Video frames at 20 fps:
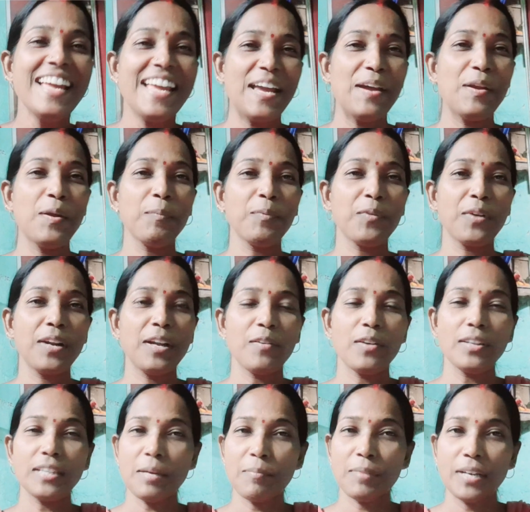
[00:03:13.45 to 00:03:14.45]
এরম করে
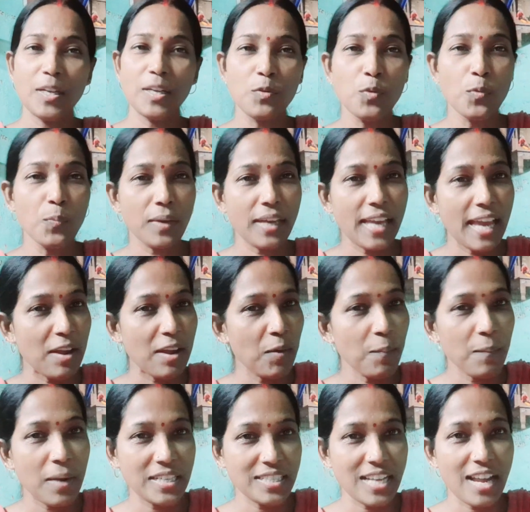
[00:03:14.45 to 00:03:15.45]
কথা মানে রুমকি এরম
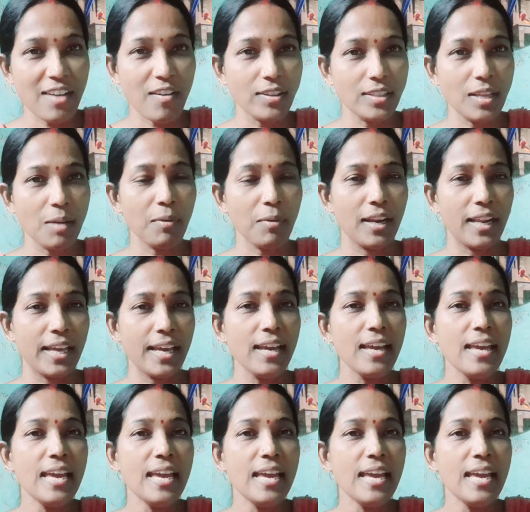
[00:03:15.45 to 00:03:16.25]
ভাষায় কথা বলে